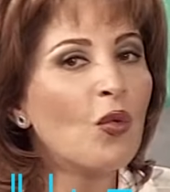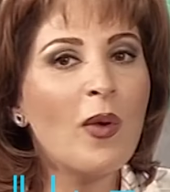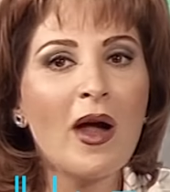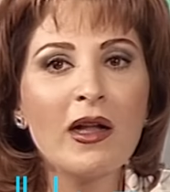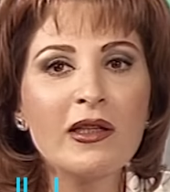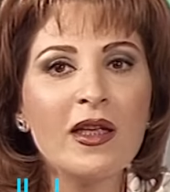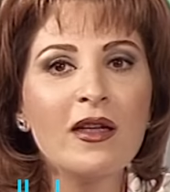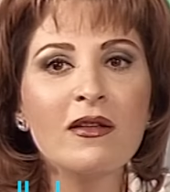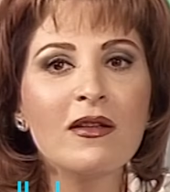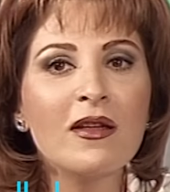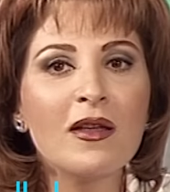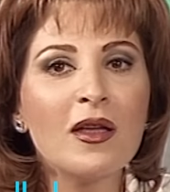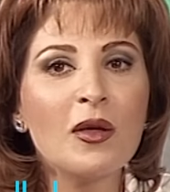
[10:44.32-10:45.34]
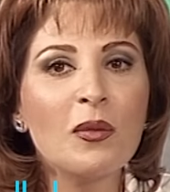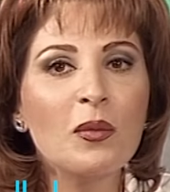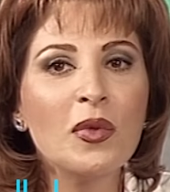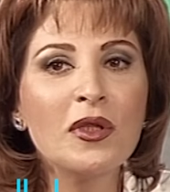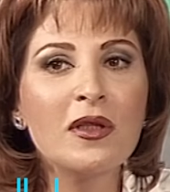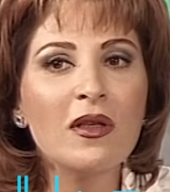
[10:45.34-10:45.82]
وبعدين آه،
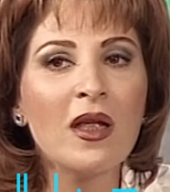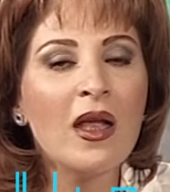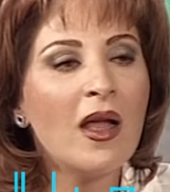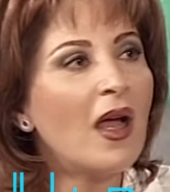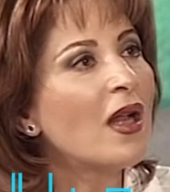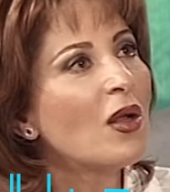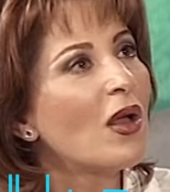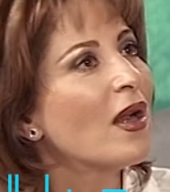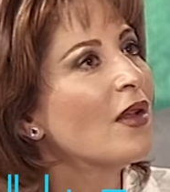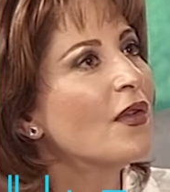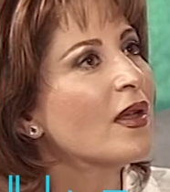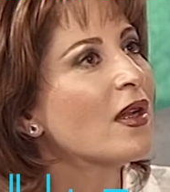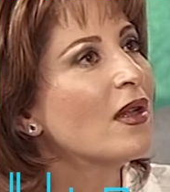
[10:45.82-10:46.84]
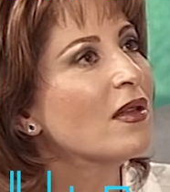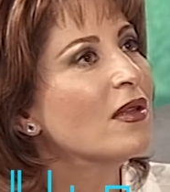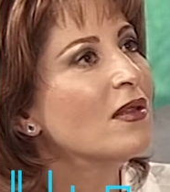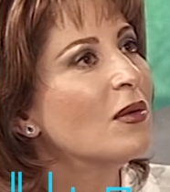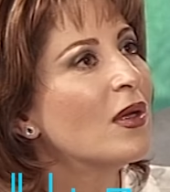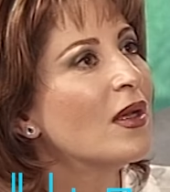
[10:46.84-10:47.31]
بت... انا على فكره
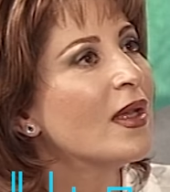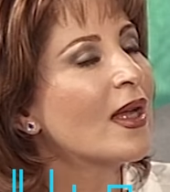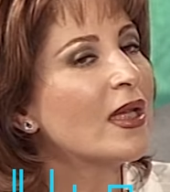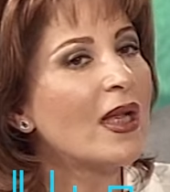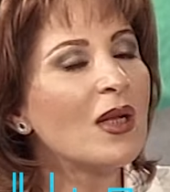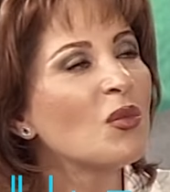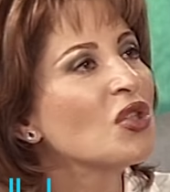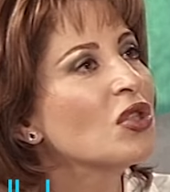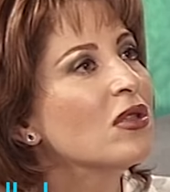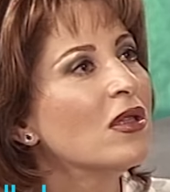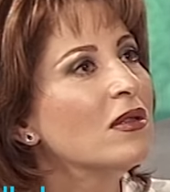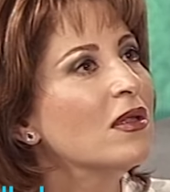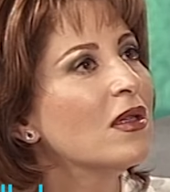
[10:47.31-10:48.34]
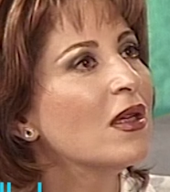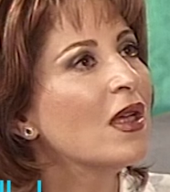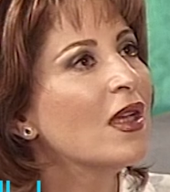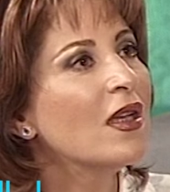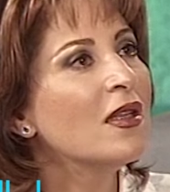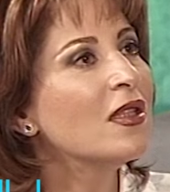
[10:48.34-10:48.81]
انا ضد آه، يعني انا مش ضد
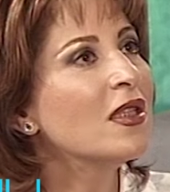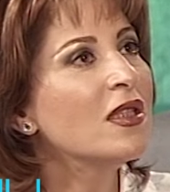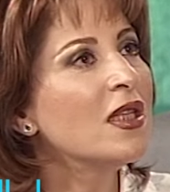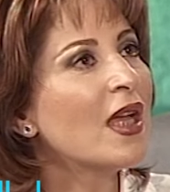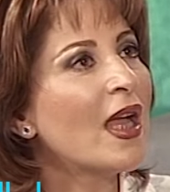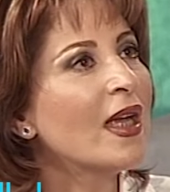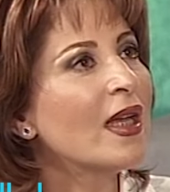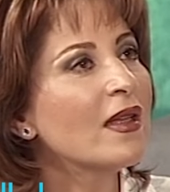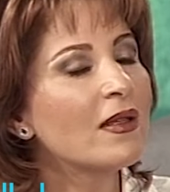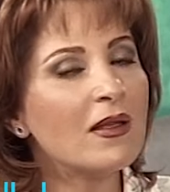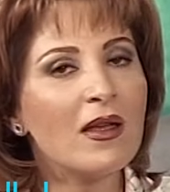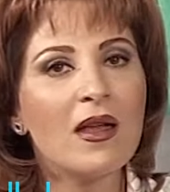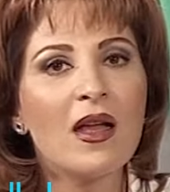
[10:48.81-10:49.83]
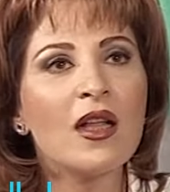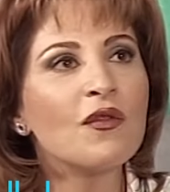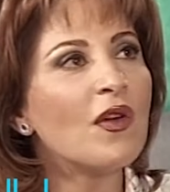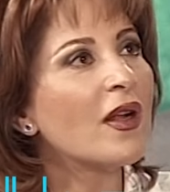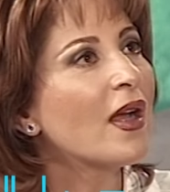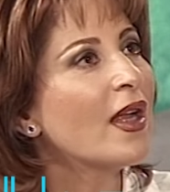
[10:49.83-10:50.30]
ان تديني حاجه
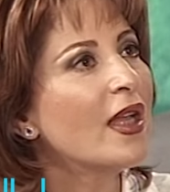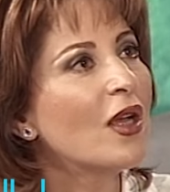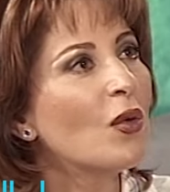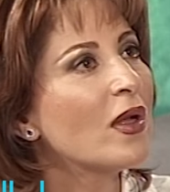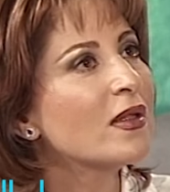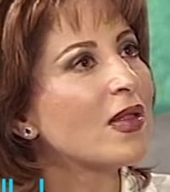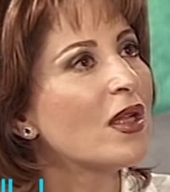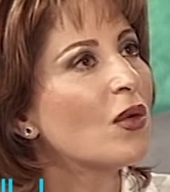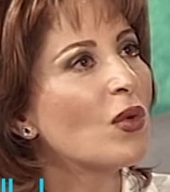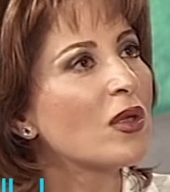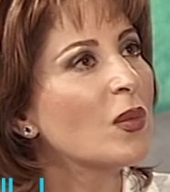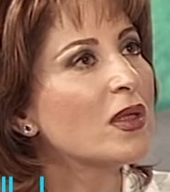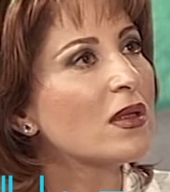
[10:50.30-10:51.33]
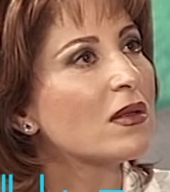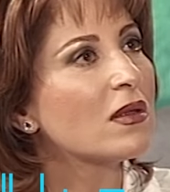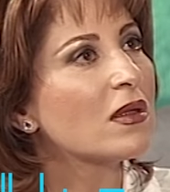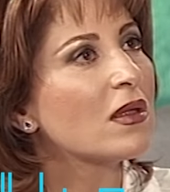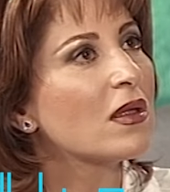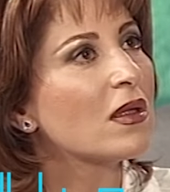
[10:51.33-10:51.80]
اتفرج عليها واتسلى واتبسط